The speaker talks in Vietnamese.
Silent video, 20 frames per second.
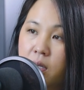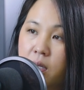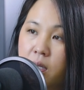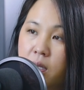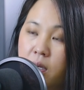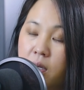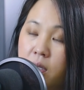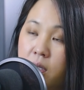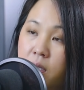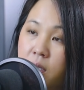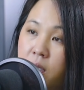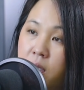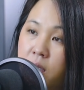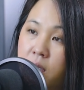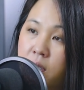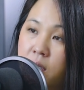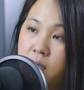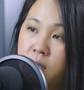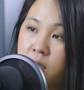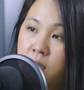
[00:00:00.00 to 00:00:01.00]
chớ
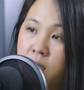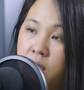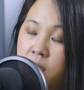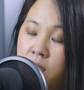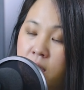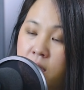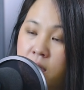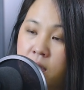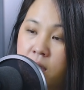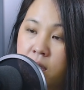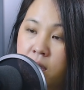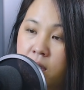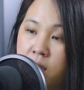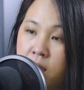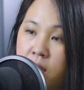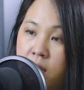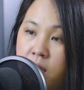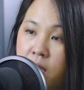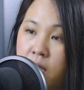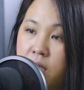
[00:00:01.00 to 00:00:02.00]

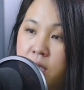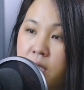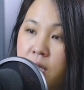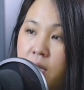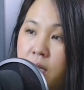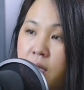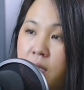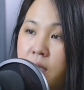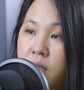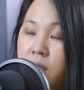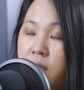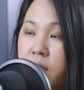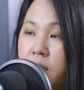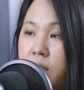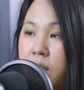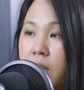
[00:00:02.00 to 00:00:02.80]
ta chăng